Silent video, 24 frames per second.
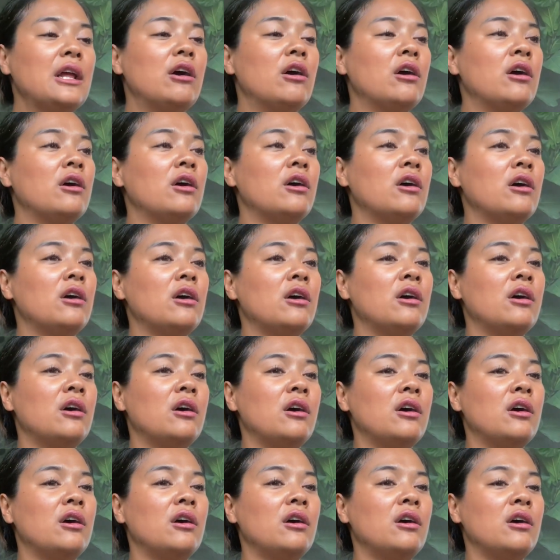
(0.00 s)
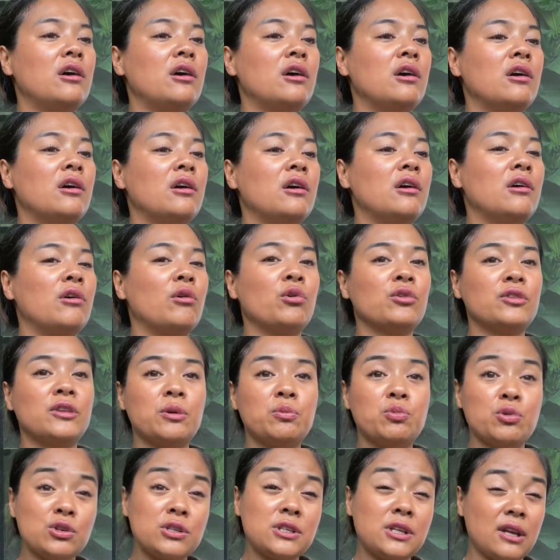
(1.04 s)
Euh, au
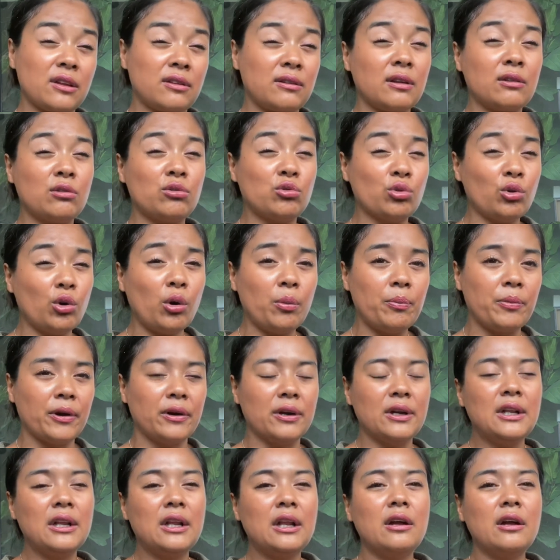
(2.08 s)
début, ça a été tourbe.